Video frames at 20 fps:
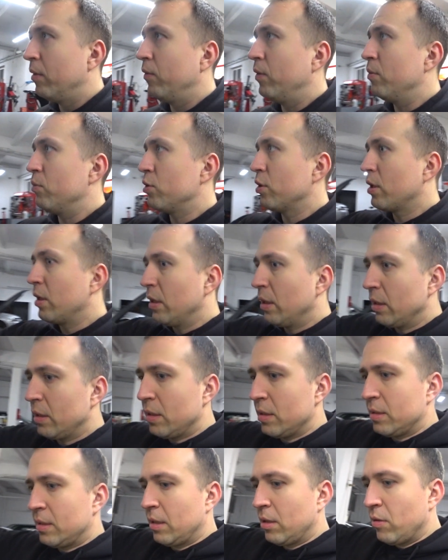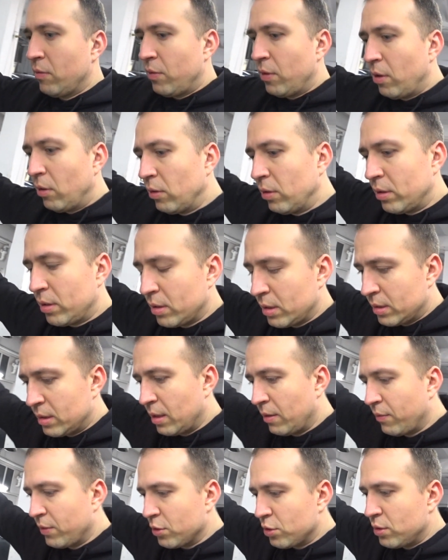Wiem, że klient jest zadowolony, to jest
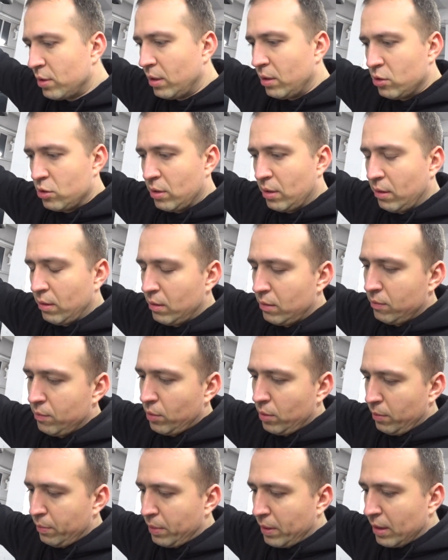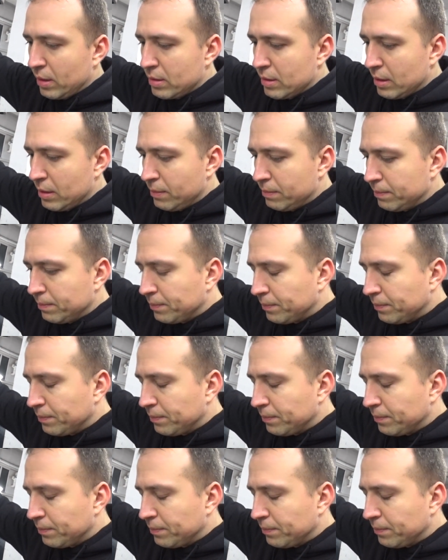najważniejsze w mojej pracy.